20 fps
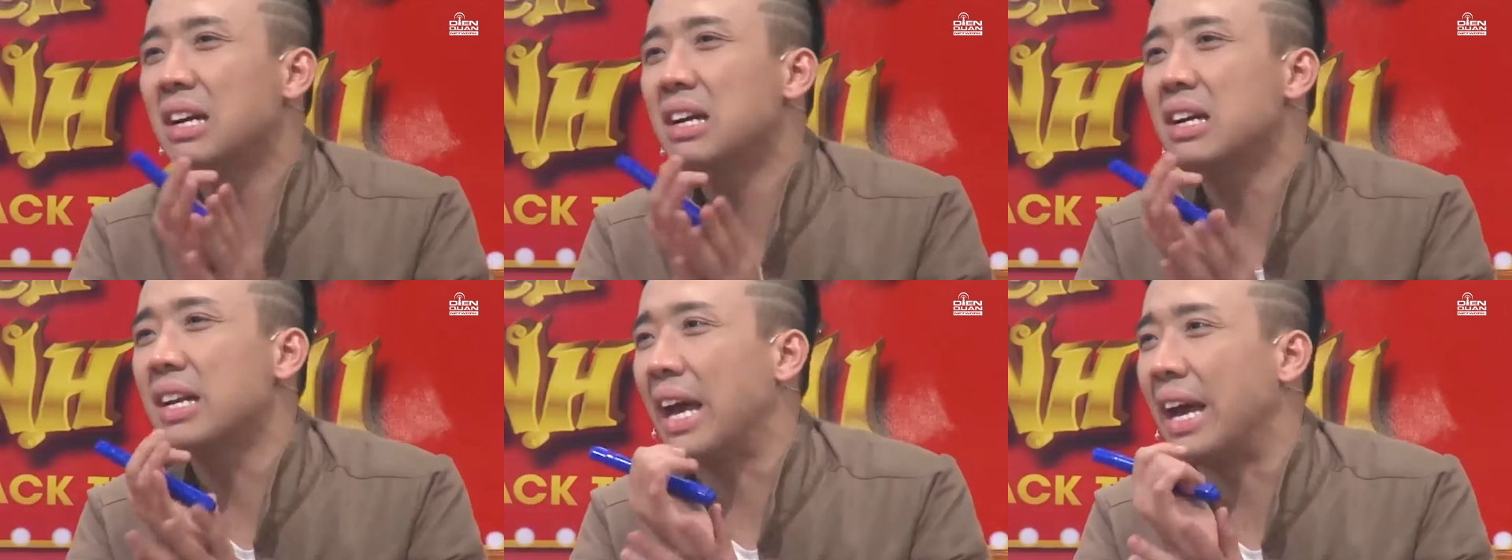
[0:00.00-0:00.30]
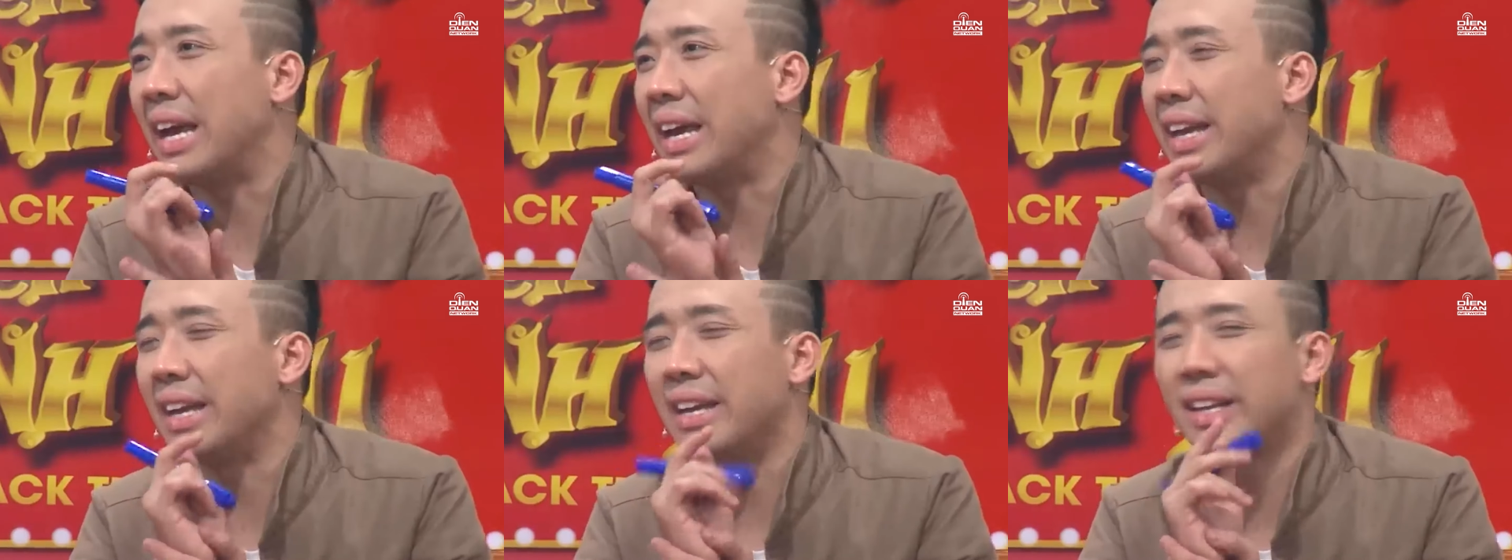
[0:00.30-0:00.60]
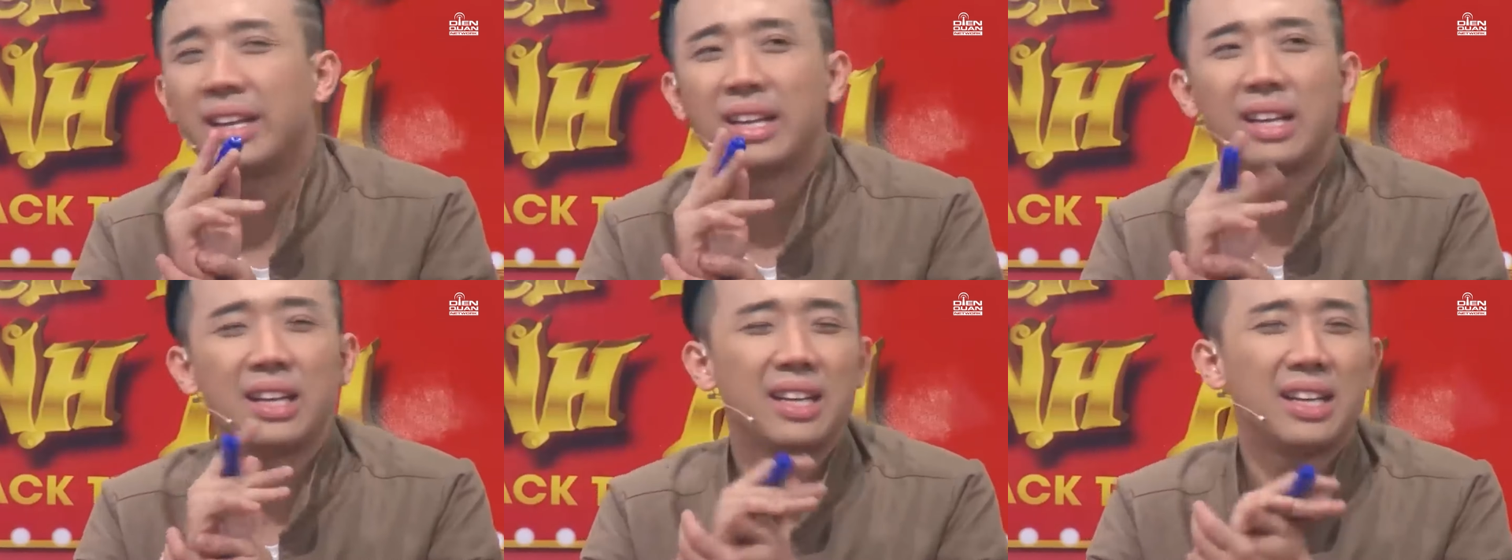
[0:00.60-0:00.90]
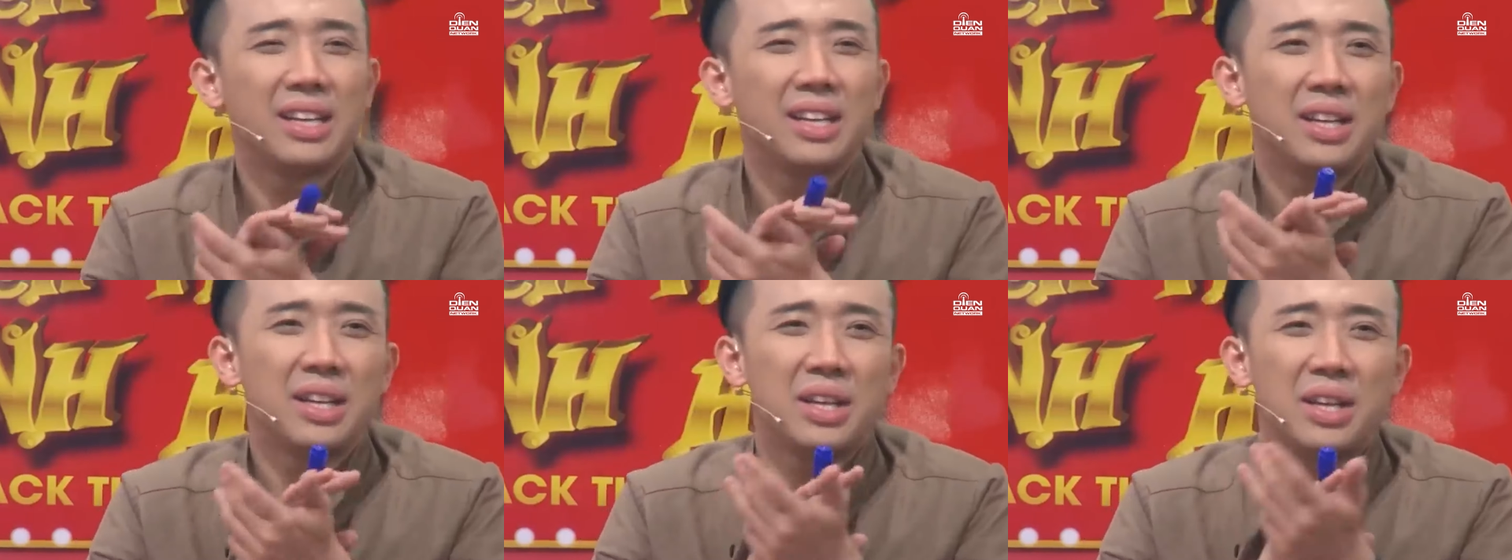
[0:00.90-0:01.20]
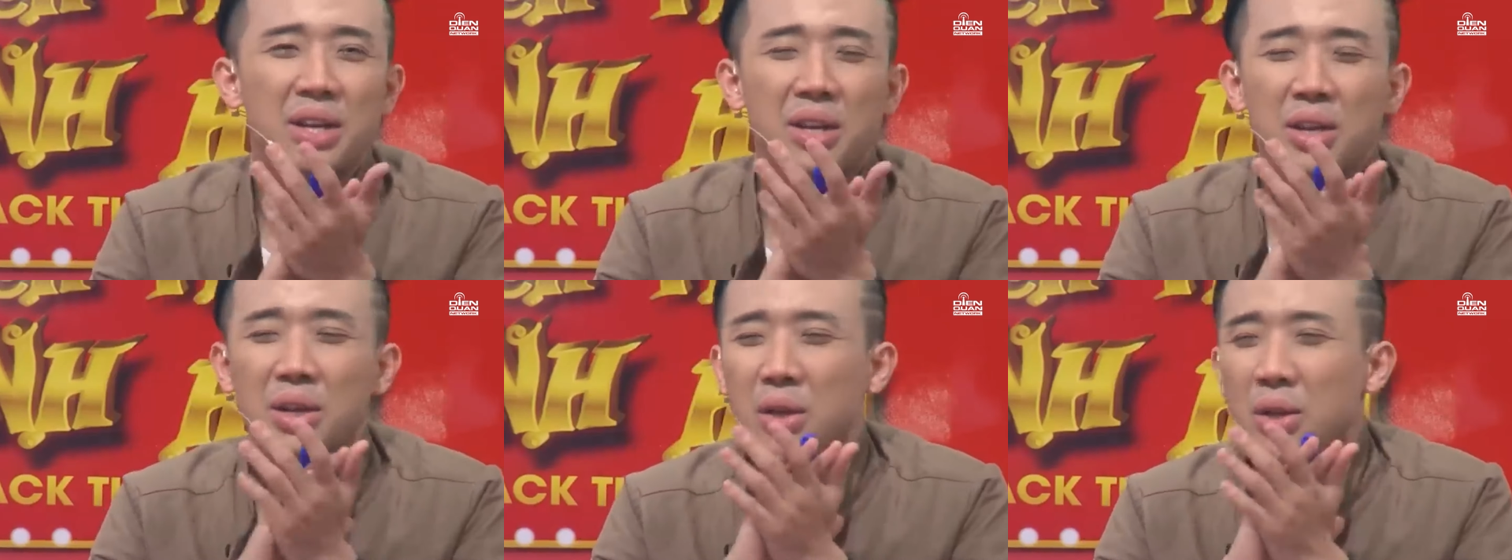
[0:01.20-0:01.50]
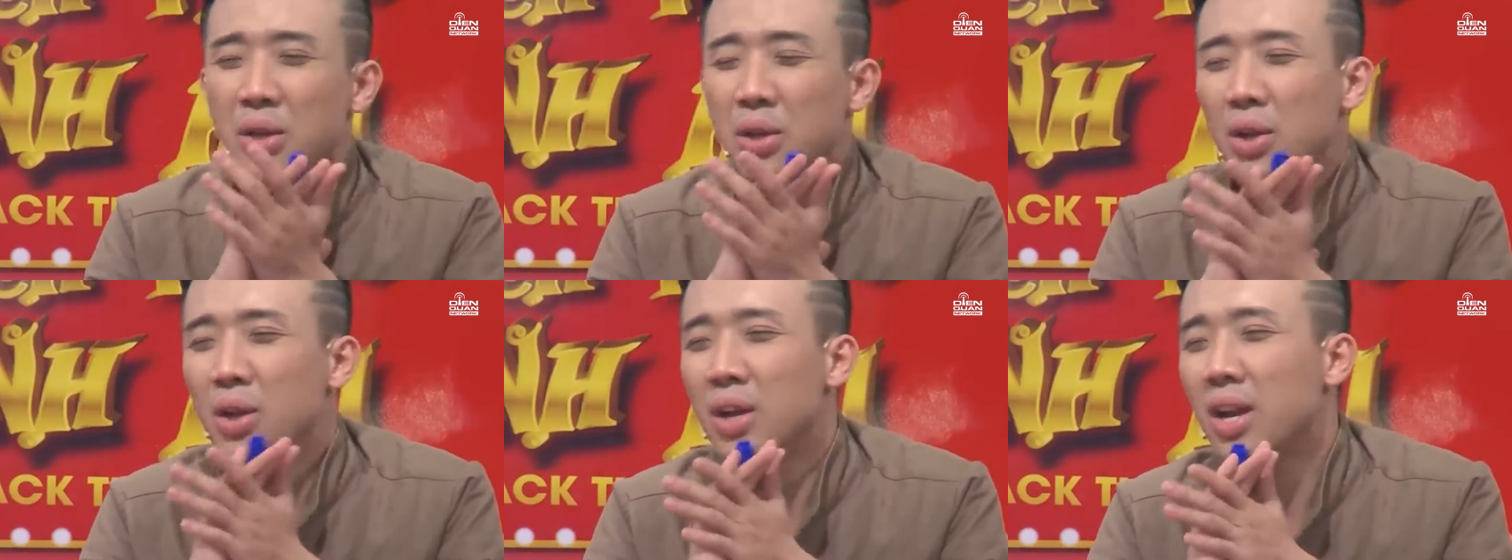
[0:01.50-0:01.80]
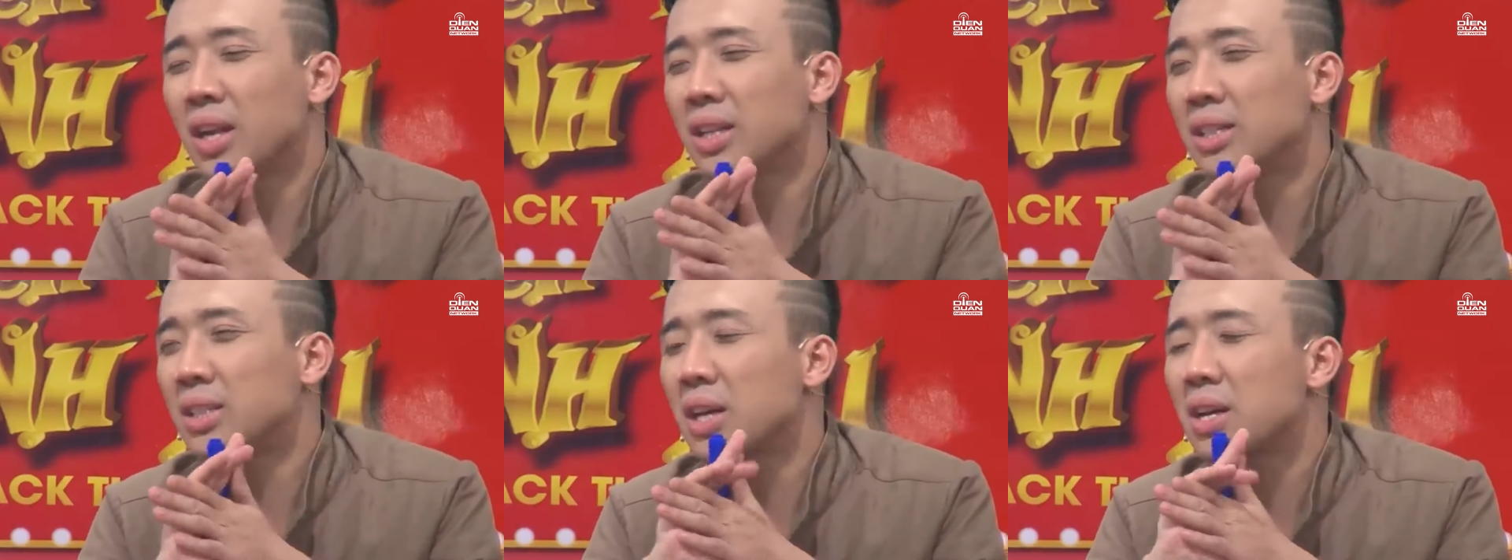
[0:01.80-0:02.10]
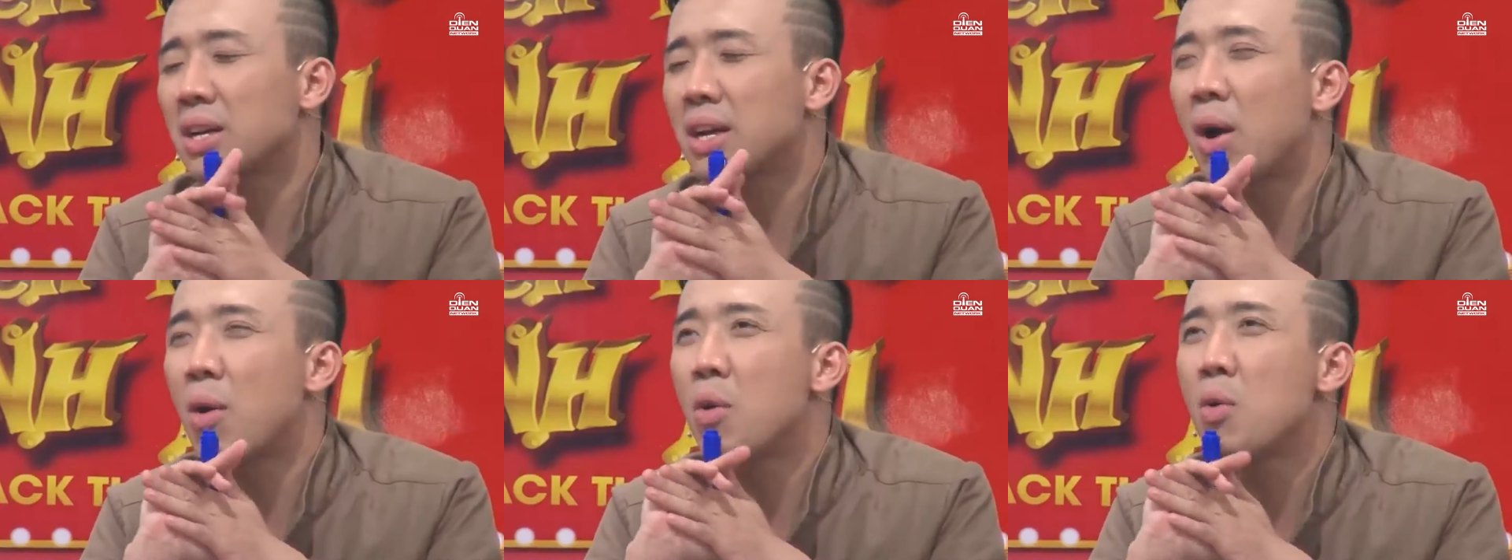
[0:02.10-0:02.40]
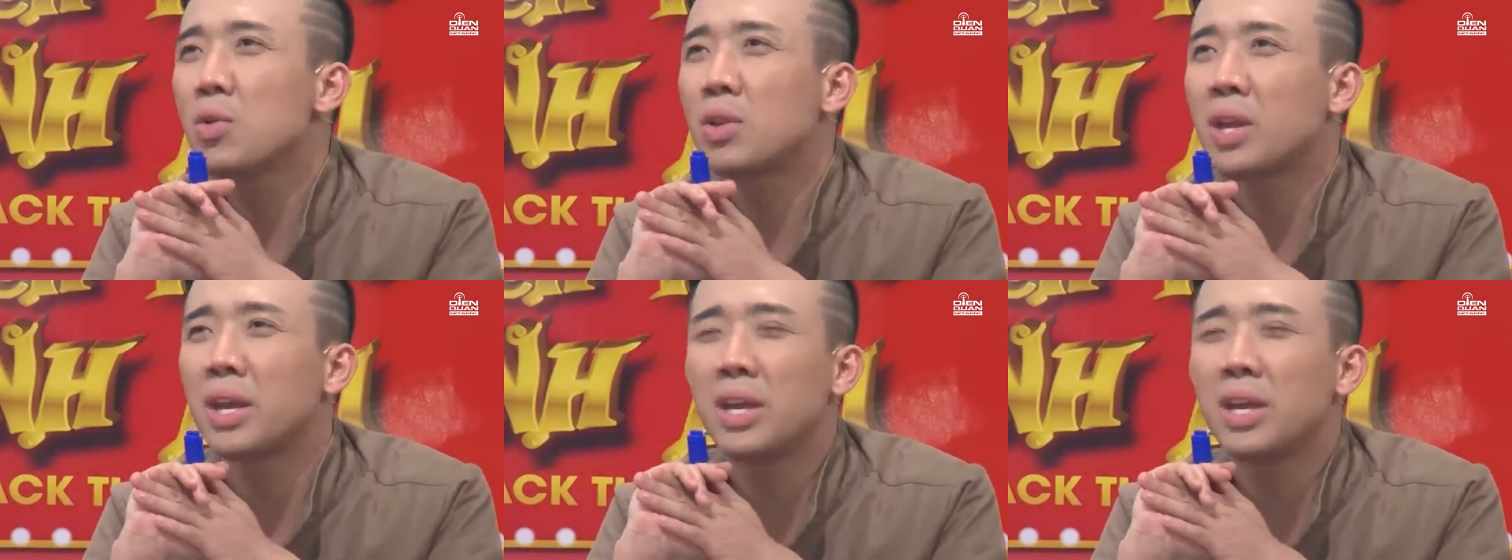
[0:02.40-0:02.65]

đứa này lên sân khấu